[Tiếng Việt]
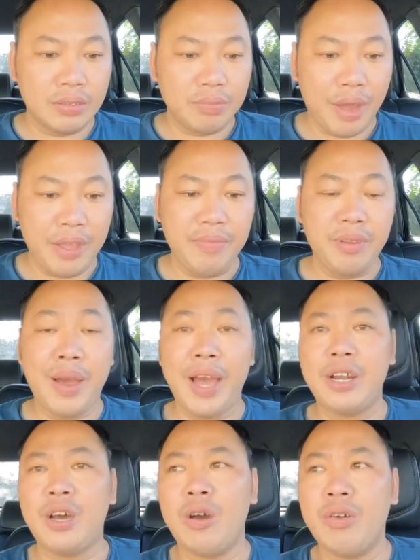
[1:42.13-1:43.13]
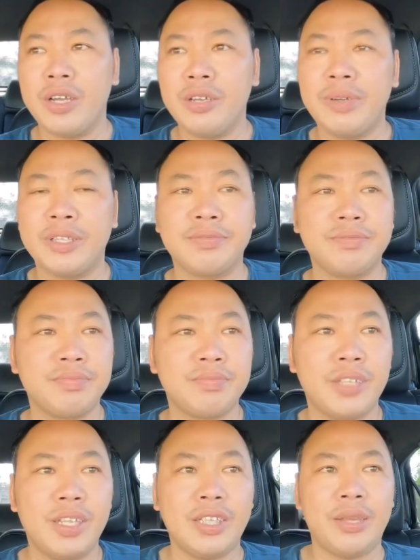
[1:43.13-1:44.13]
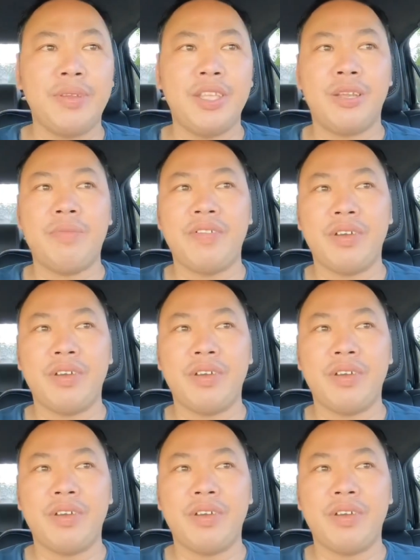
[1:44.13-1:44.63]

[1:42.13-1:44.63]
73 độ à các bạn hiện tại bây giờ là